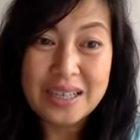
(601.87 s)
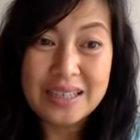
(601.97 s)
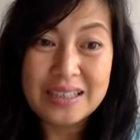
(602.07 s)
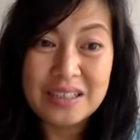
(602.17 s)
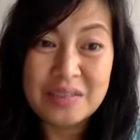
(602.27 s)

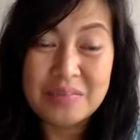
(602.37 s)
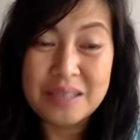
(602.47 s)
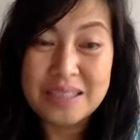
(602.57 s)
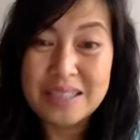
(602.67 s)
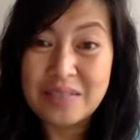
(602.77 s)
cái người
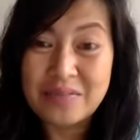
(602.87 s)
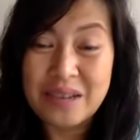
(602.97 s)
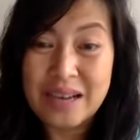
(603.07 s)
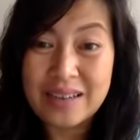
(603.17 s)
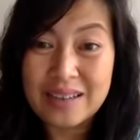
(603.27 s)
mà đi đập
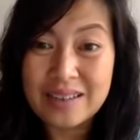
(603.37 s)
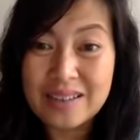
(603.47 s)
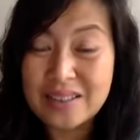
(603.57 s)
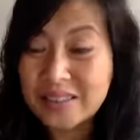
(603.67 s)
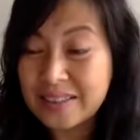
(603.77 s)
phá
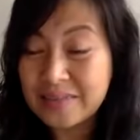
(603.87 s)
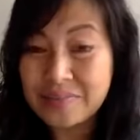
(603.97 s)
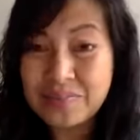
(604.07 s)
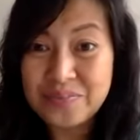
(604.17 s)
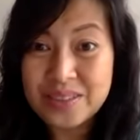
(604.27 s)
đó
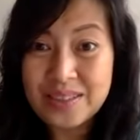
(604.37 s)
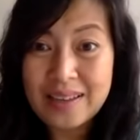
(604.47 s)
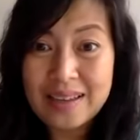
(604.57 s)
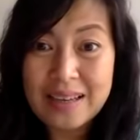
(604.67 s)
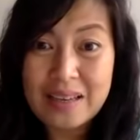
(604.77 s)
um,
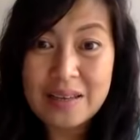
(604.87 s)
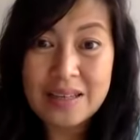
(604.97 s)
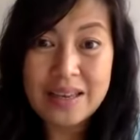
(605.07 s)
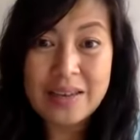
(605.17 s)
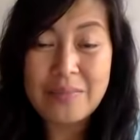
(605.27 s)
cái
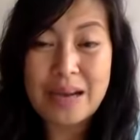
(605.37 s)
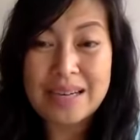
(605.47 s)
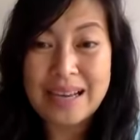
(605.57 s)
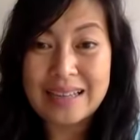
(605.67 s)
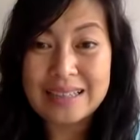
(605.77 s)
cái cái
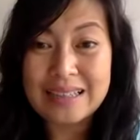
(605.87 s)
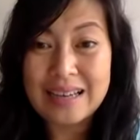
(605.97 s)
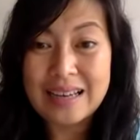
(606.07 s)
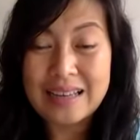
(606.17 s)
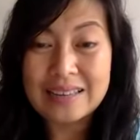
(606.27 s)
băng đảng
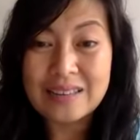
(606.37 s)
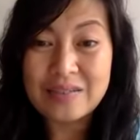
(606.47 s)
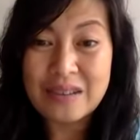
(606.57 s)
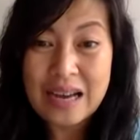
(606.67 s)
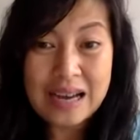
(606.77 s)
à,
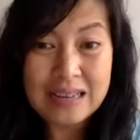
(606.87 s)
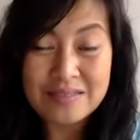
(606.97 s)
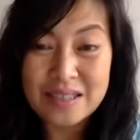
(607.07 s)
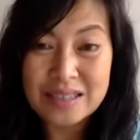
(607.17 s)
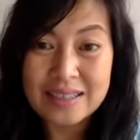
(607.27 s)

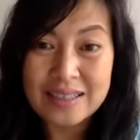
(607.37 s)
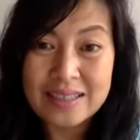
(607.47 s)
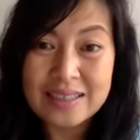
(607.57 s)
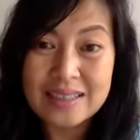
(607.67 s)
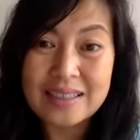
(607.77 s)
Antifa và
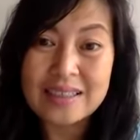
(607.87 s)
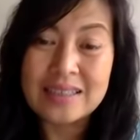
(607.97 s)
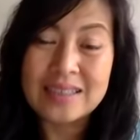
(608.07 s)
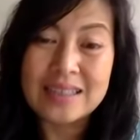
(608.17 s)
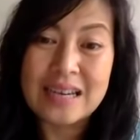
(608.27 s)
cái
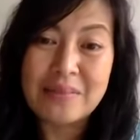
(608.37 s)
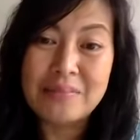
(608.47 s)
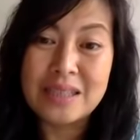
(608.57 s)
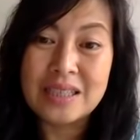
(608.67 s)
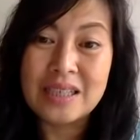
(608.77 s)
à, cái
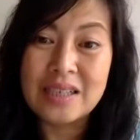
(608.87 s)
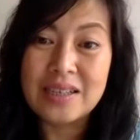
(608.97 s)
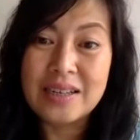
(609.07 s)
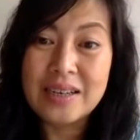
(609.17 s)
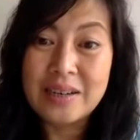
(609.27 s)
đám
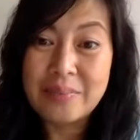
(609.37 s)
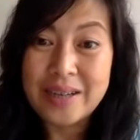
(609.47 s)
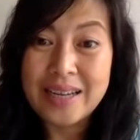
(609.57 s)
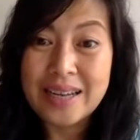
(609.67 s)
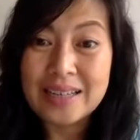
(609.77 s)
à,
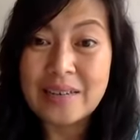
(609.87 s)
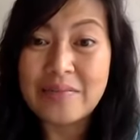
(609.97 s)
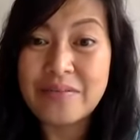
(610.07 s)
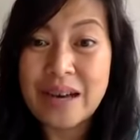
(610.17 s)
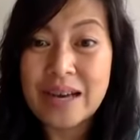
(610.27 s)
Mỹ đen
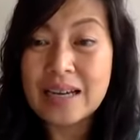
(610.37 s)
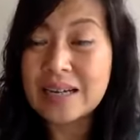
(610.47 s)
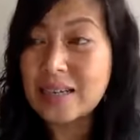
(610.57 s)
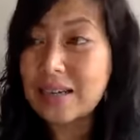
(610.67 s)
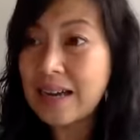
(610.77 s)
đập
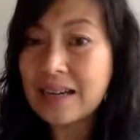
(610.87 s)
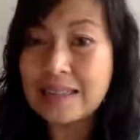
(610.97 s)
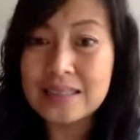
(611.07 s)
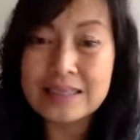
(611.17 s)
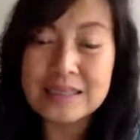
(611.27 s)
phá
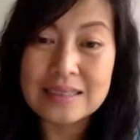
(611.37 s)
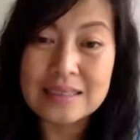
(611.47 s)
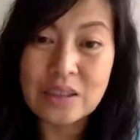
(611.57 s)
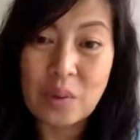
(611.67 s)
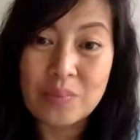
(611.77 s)
ăn
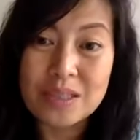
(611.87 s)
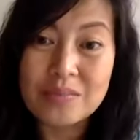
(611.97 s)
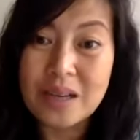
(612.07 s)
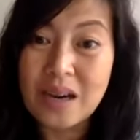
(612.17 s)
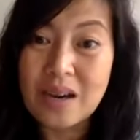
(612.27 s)
trộm
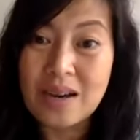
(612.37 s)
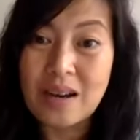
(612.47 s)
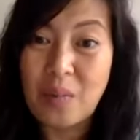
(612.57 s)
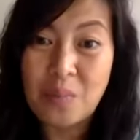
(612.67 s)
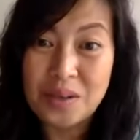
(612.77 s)
cướp đó
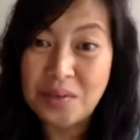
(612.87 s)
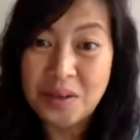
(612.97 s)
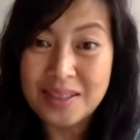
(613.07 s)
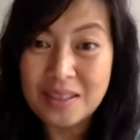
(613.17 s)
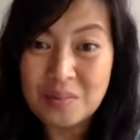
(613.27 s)
không liên
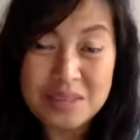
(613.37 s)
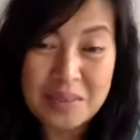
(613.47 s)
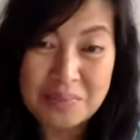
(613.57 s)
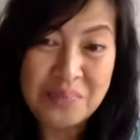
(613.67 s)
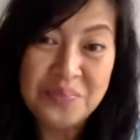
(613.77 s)
quan tới ông
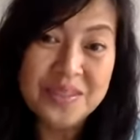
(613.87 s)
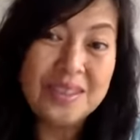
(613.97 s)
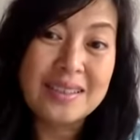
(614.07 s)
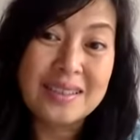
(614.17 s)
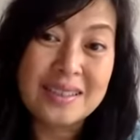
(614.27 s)
Trump
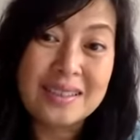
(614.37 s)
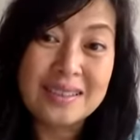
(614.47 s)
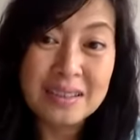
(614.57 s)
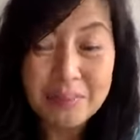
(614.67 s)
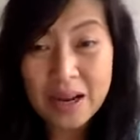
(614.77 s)
thì
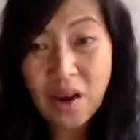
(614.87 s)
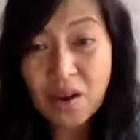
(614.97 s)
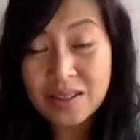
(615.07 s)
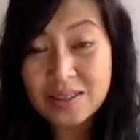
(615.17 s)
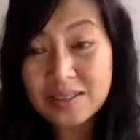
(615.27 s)
nhưng mà
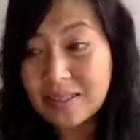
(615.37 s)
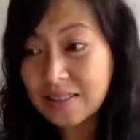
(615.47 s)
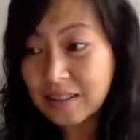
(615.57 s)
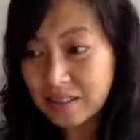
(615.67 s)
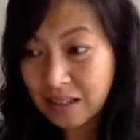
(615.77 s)
họ cứ
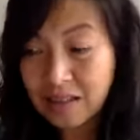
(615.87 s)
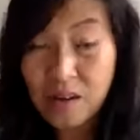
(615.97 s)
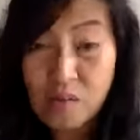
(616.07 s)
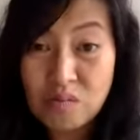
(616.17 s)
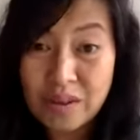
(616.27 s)
tấn
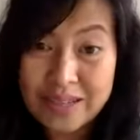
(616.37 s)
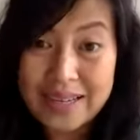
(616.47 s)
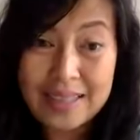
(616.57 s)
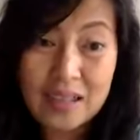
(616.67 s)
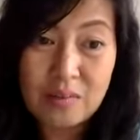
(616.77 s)
công vào
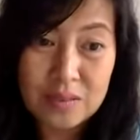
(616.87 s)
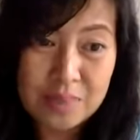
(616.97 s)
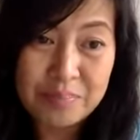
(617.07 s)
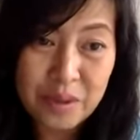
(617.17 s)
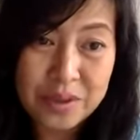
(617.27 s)
cá nhân ông
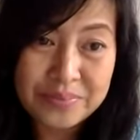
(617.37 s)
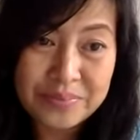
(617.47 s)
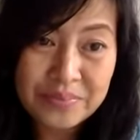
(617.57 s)
Trump thôi